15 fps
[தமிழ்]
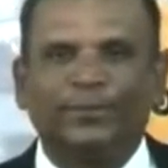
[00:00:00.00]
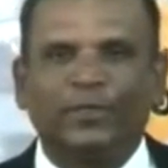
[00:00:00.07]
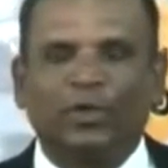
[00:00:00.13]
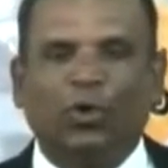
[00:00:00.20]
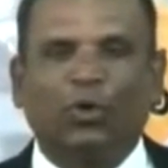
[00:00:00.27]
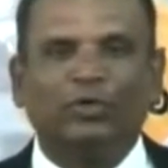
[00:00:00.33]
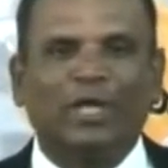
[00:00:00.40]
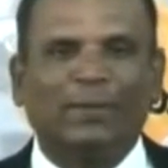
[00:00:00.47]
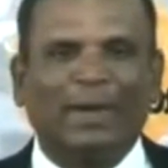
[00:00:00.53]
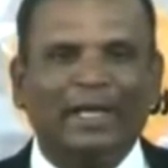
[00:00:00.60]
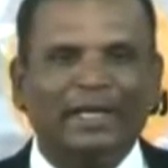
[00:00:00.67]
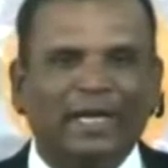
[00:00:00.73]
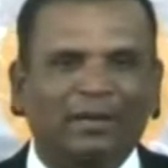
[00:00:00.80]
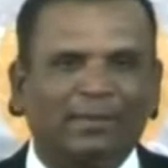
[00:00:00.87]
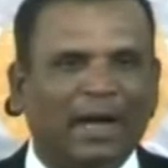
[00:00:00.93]
தம்மிக்கு
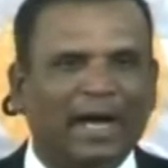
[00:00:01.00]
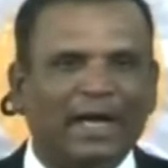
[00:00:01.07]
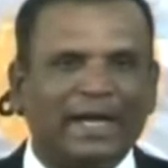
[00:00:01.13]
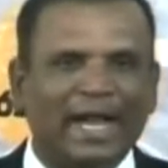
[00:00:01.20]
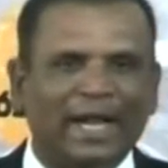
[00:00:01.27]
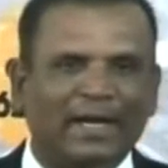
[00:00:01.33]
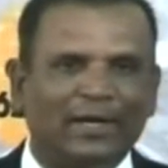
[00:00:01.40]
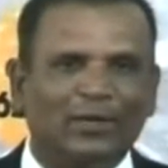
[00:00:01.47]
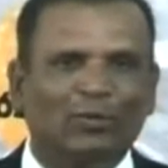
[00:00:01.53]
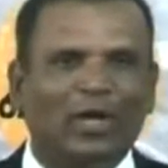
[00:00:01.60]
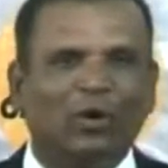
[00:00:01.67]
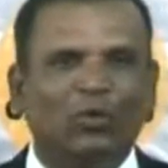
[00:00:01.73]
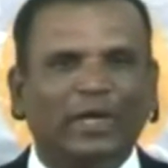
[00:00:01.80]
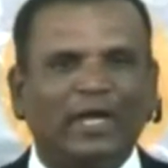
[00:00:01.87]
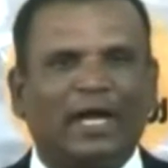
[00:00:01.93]
ஹேமபால யாரென்று
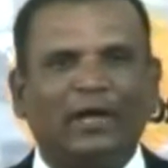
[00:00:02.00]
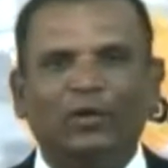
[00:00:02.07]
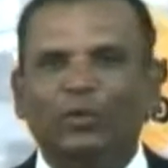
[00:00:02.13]
யாராவது